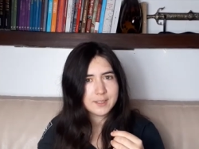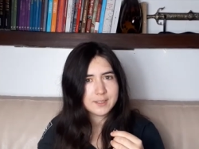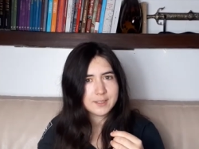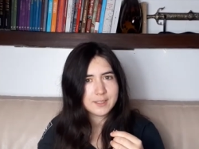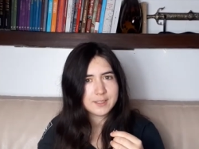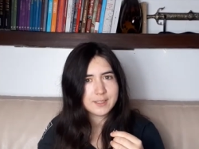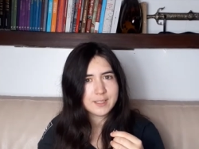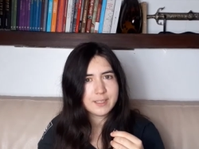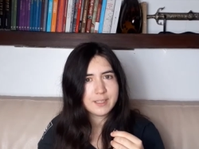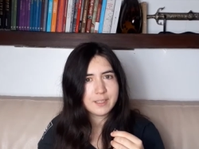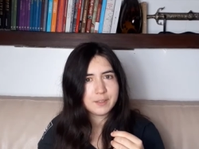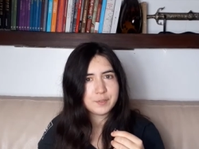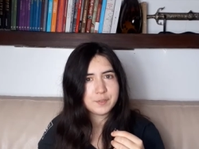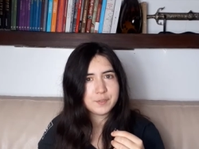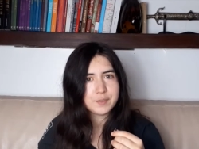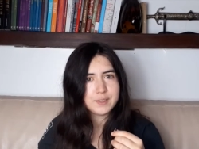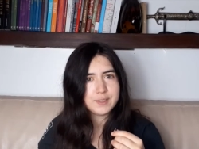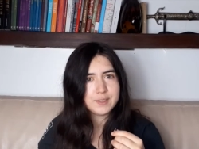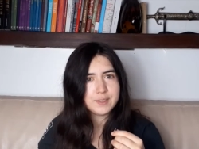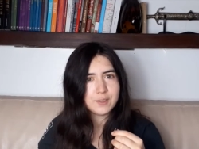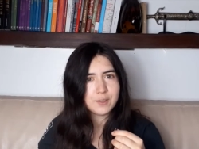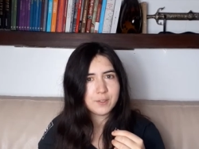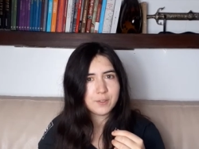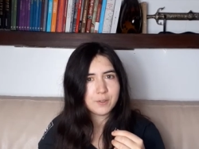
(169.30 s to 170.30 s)
c'était la
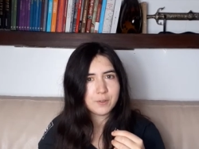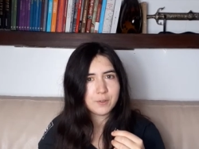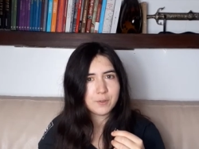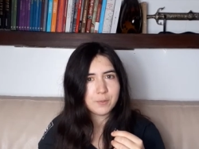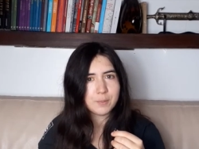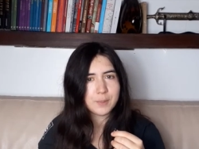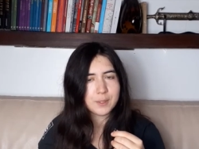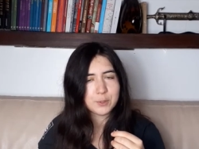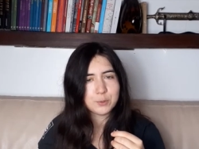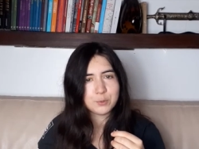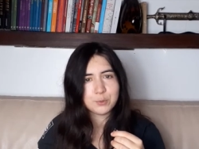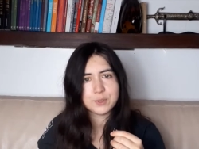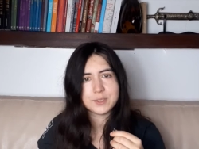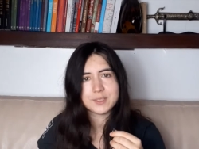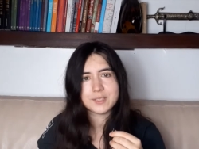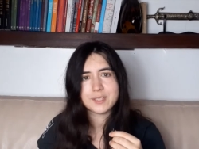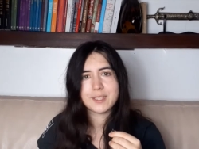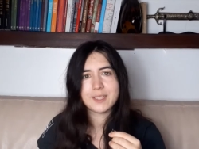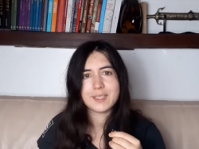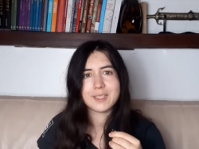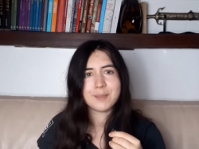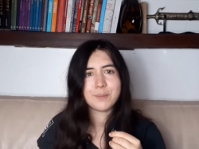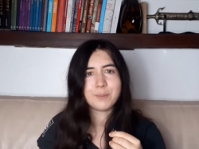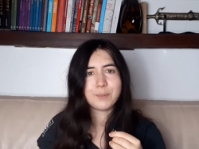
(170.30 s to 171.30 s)
fille euh, ben, du
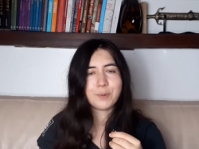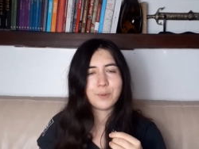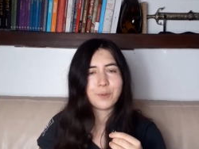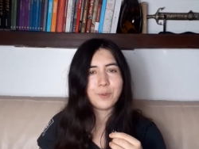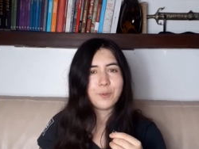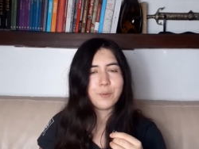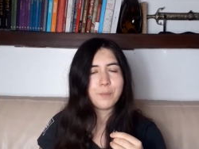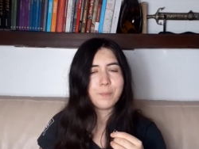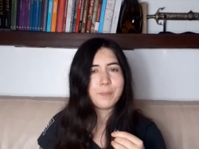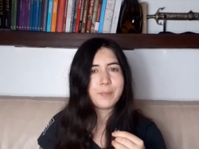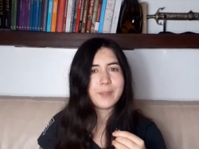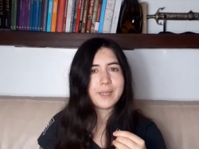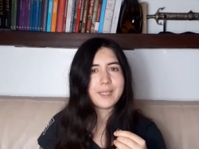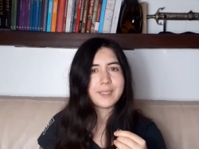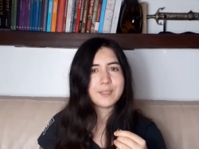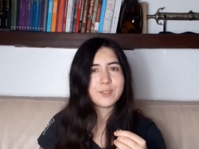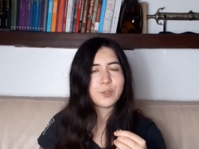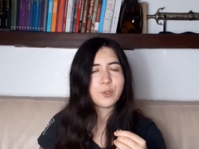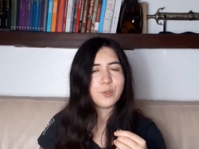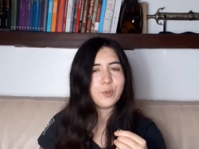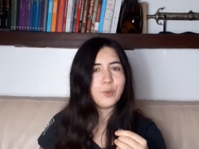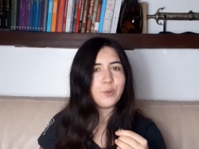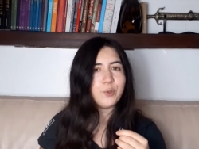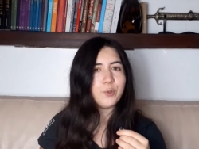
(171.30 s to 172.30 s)
célèbre
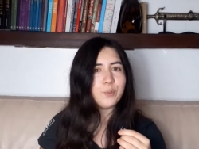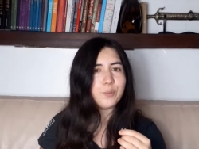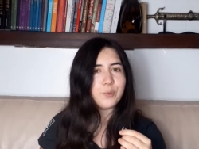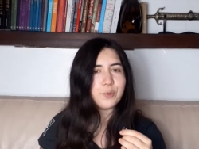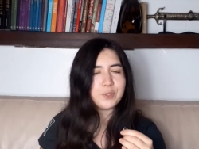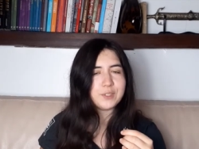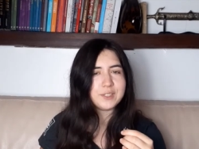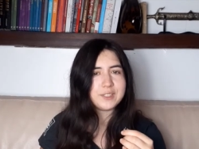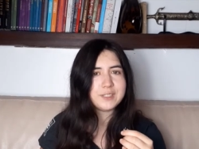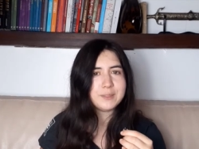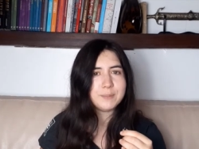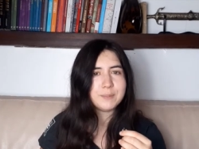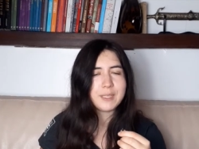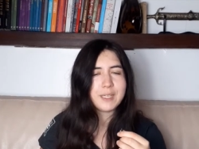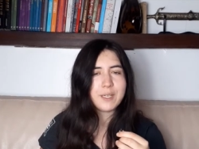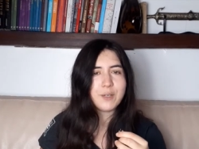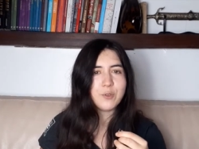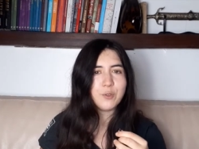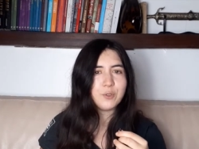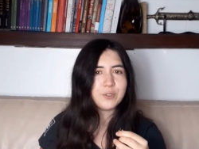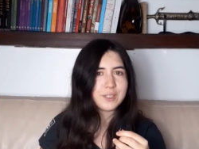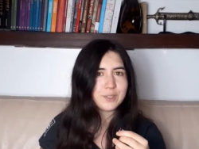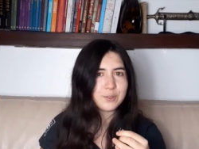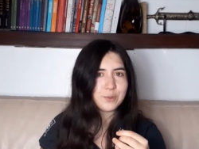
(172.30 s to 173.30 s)
peintre homonyme, hein,
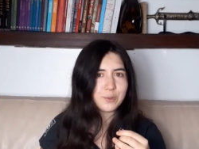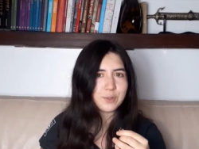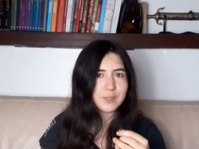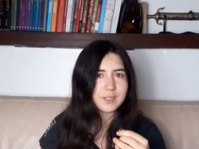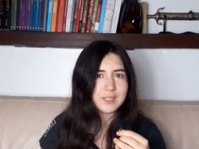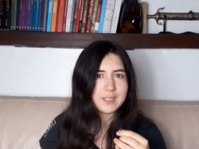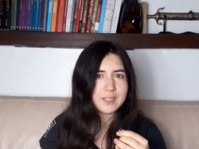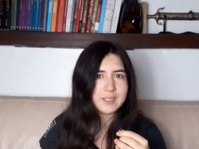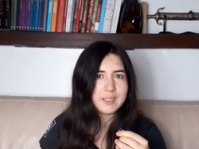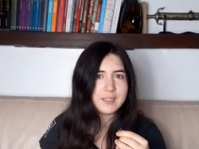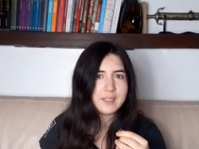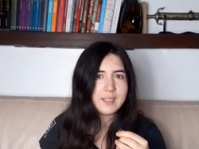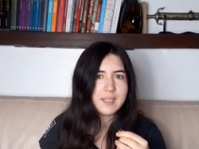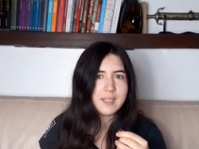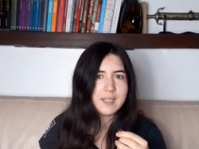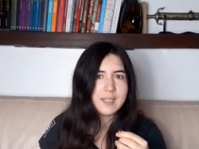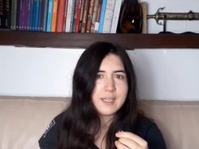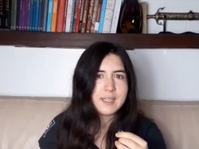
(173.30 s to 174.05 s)
Le Tintoret.